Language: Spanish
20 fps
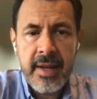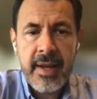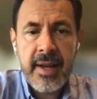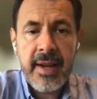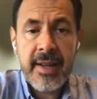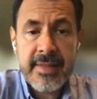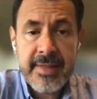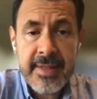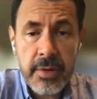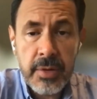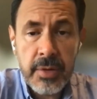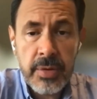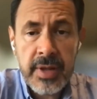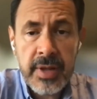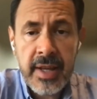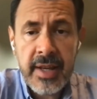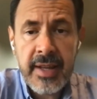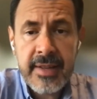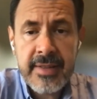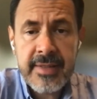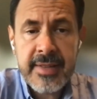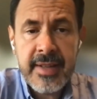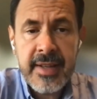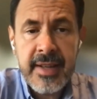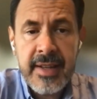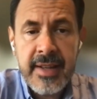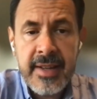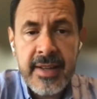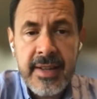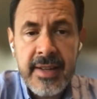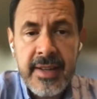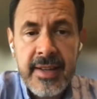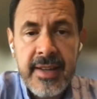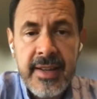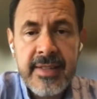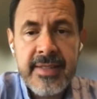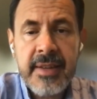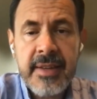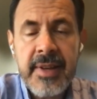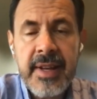La segunda es
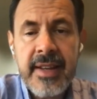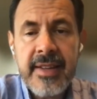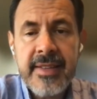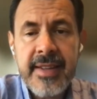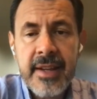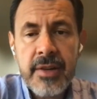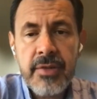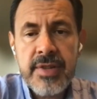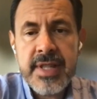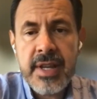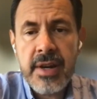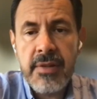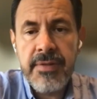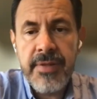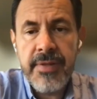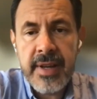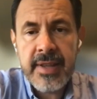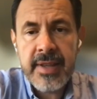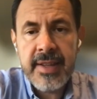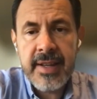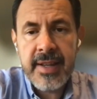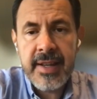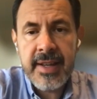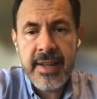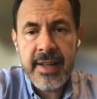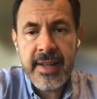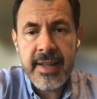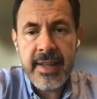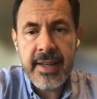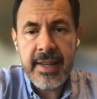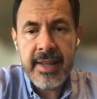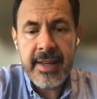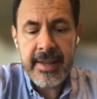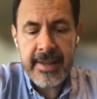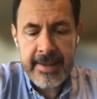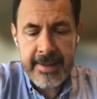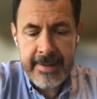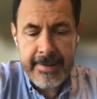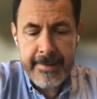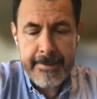estabilizar nuestra oferta eh,
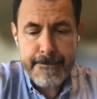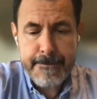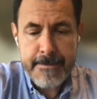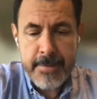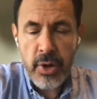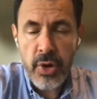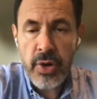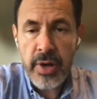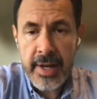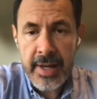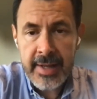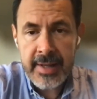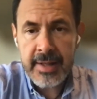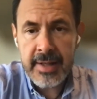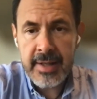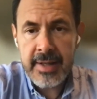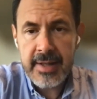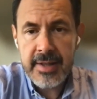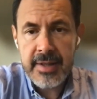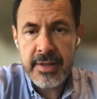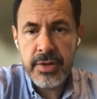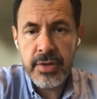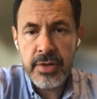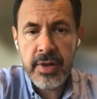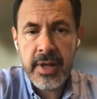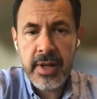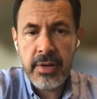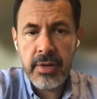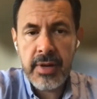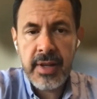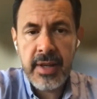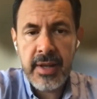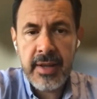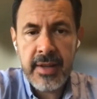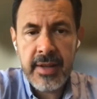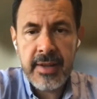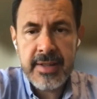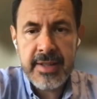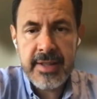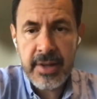eh, online. Yo creo
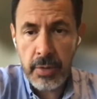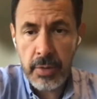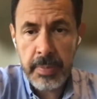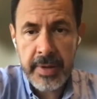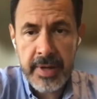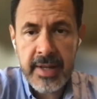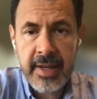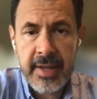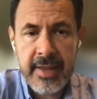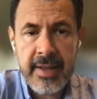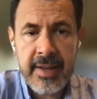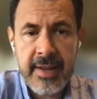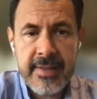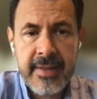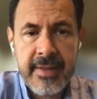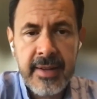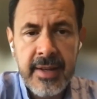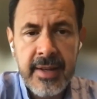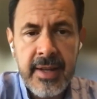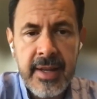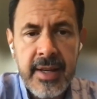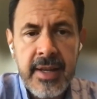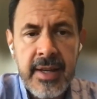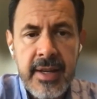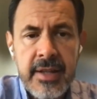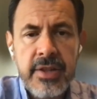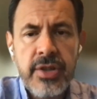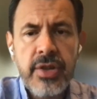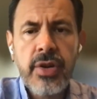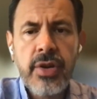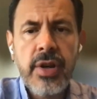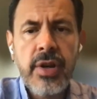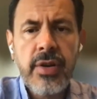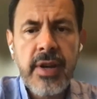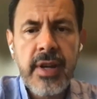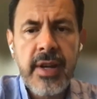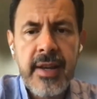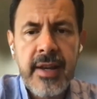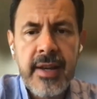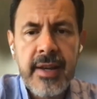que llegó para quedarse. Yo creo
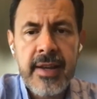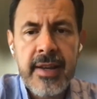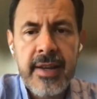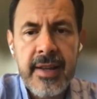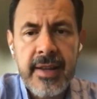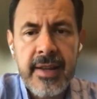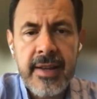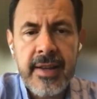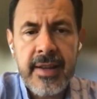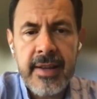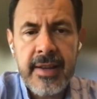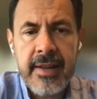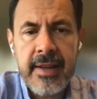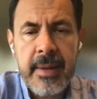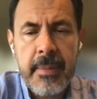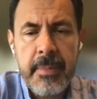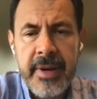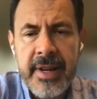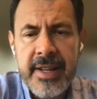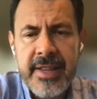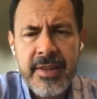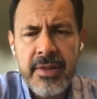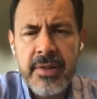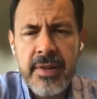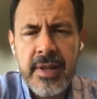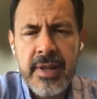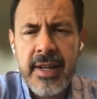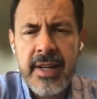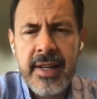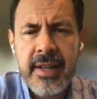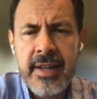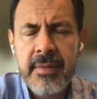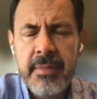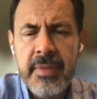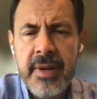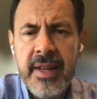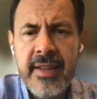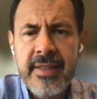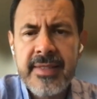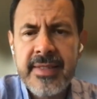que eh, la parte online
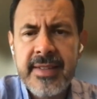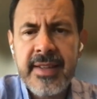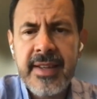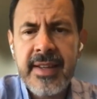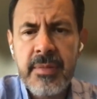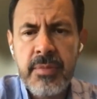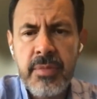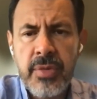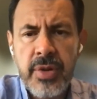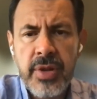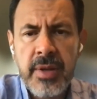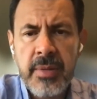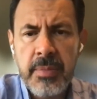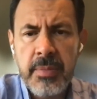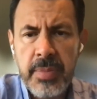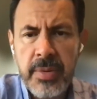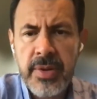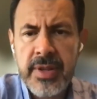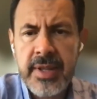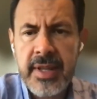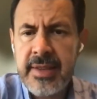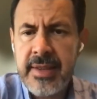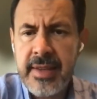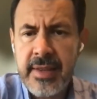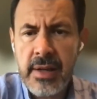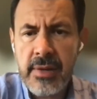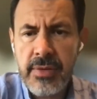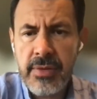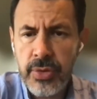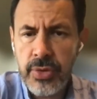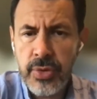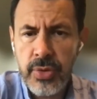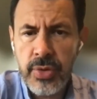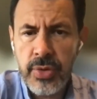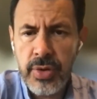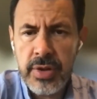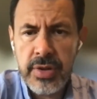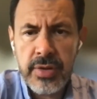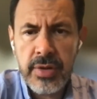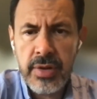va a ser muy importante en el
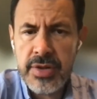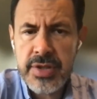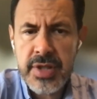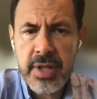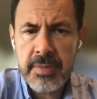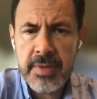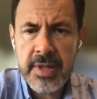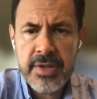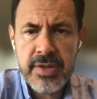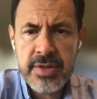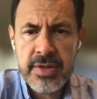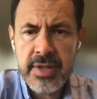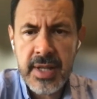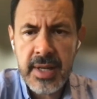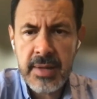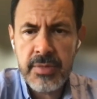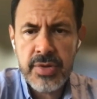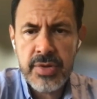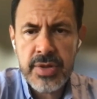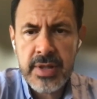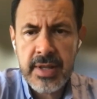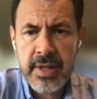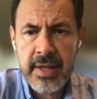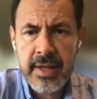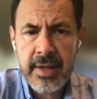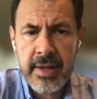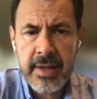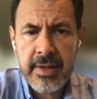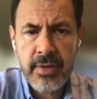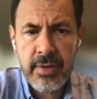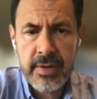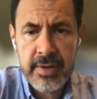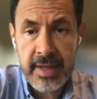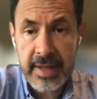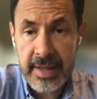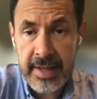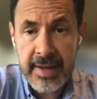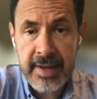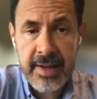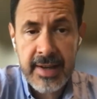futuro y todos los gimnasios tenemos que
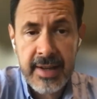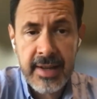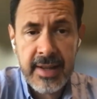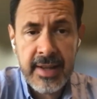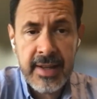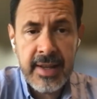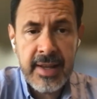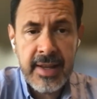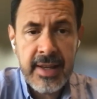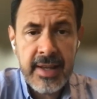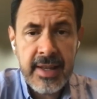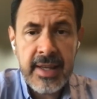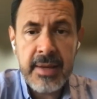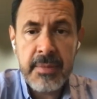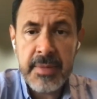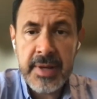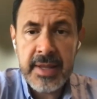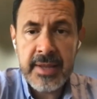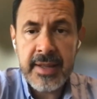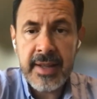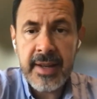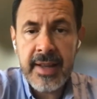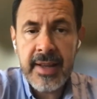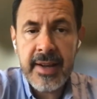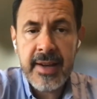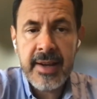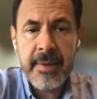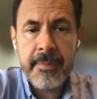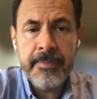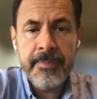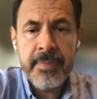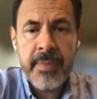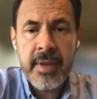tenerla y mantenerla.